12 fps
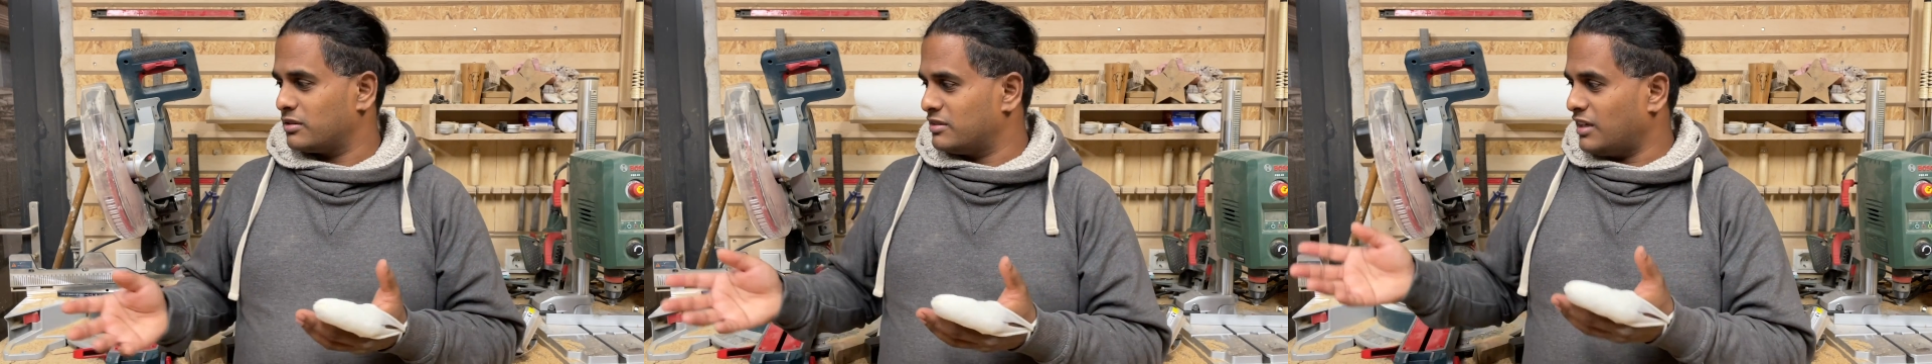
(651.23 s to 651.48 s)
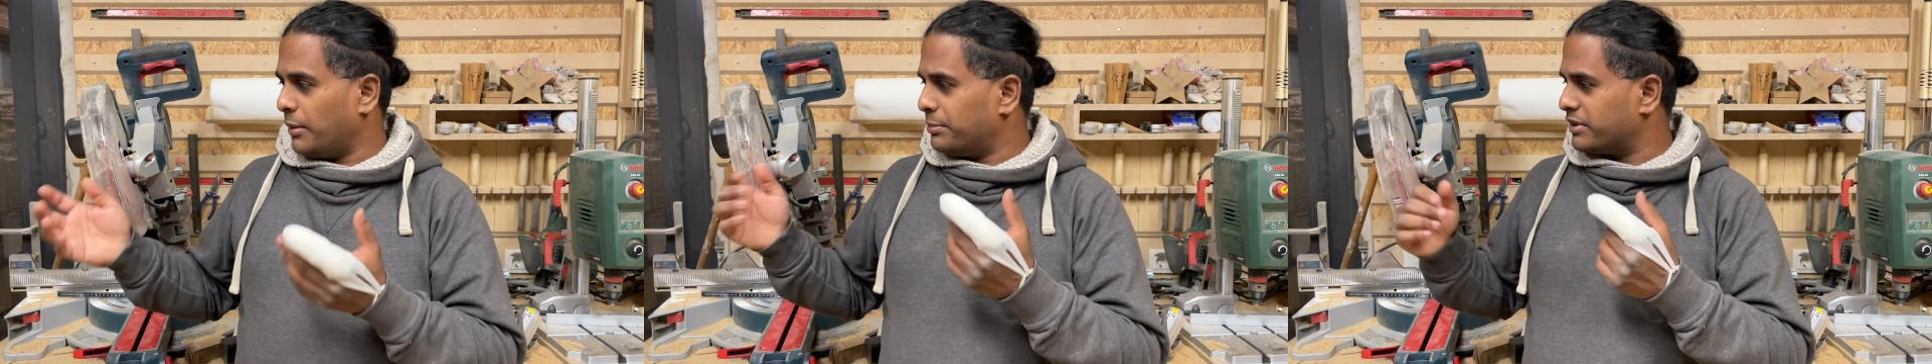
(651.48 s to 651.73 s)
die
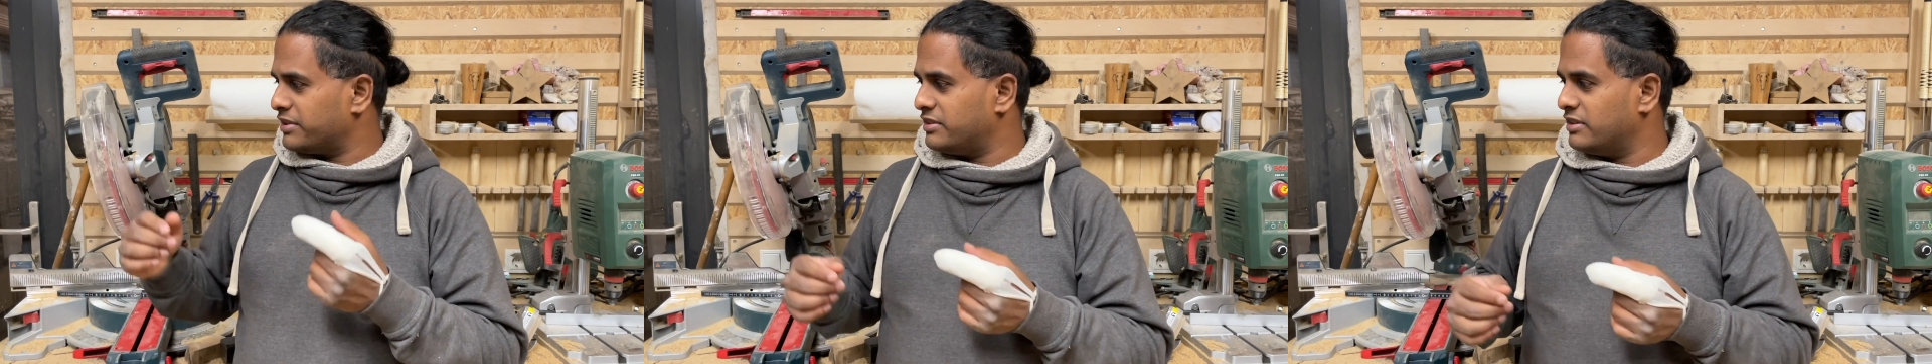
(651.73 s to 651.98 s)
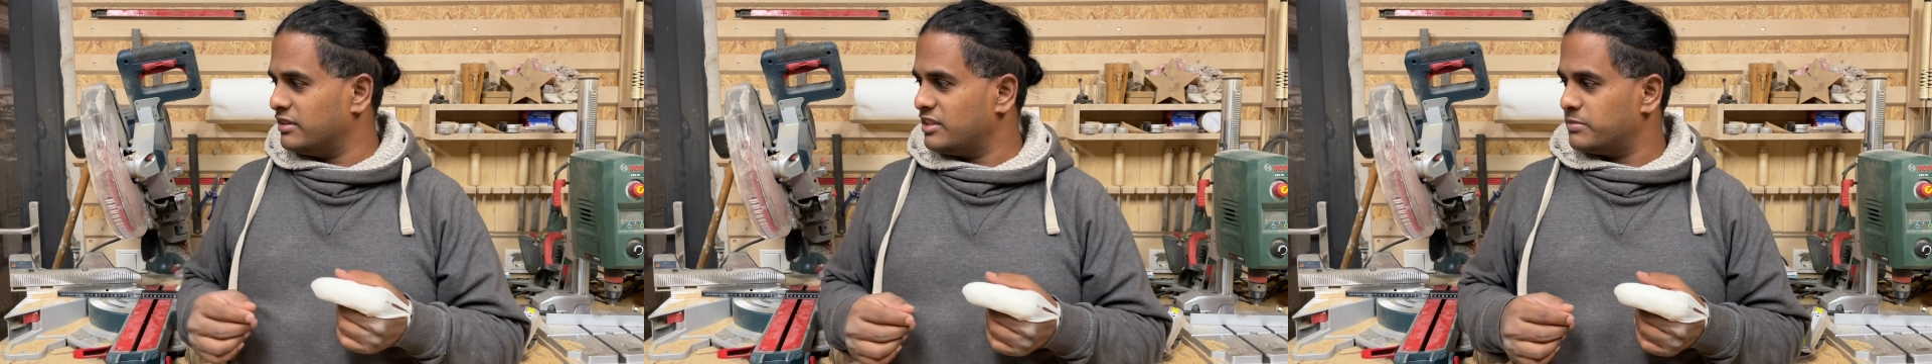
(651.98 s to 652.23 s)
Abrichte
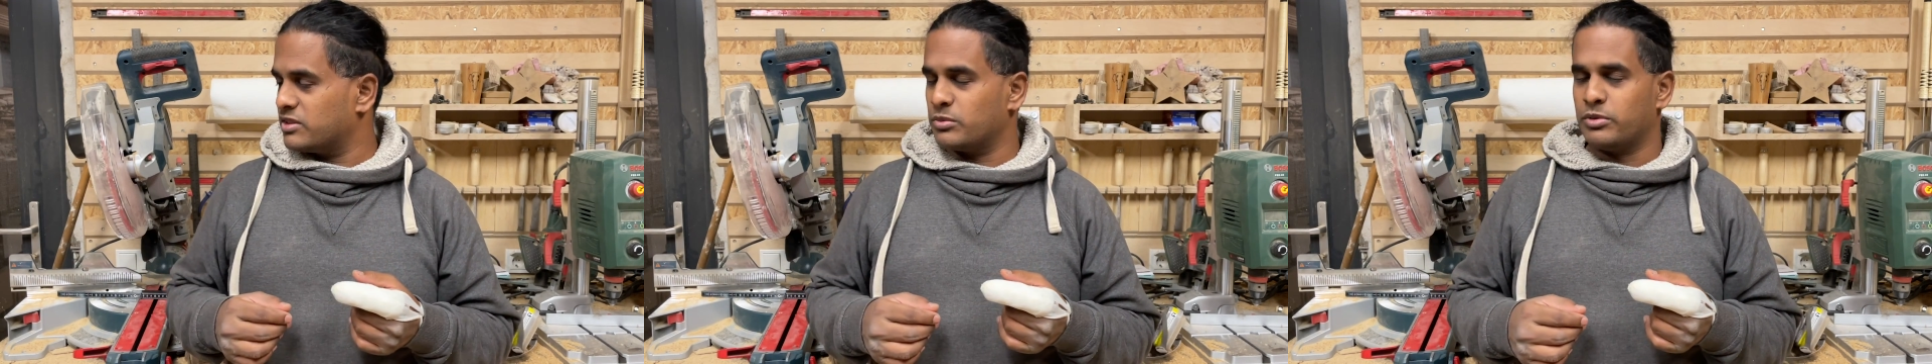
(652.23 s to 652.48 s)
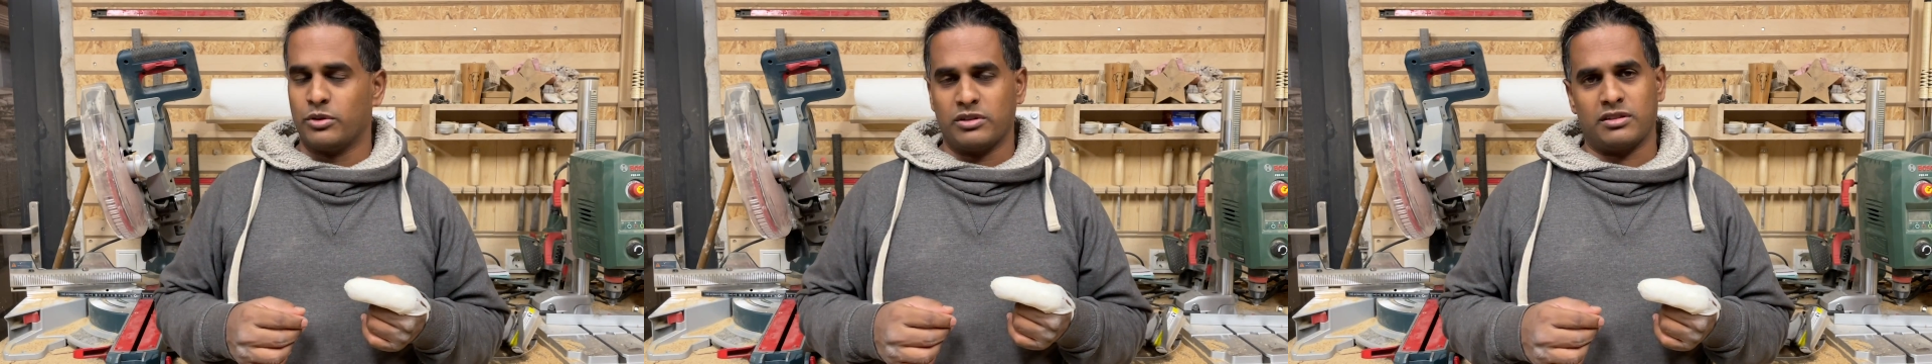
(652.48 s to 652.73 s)
hier nicht mehr zu
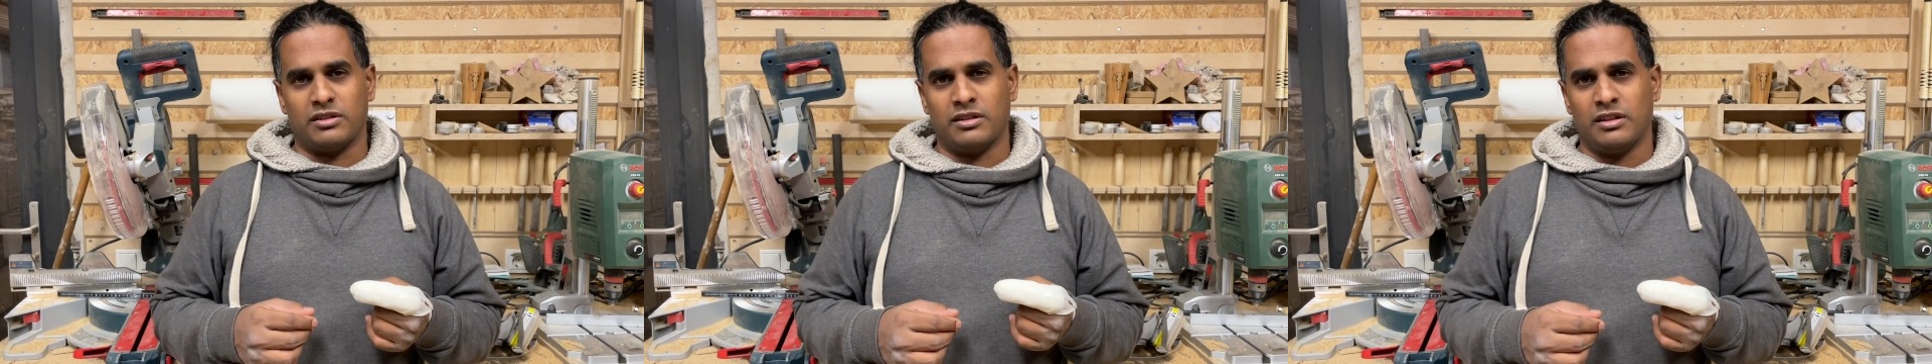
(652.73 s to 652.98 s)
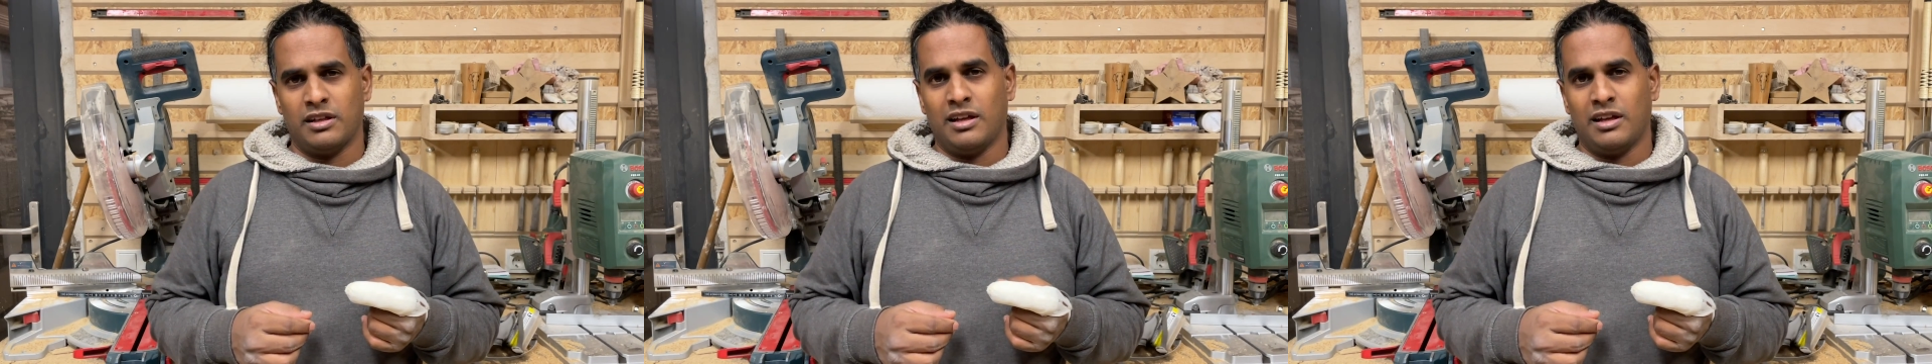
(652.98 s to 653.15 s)
benutzen,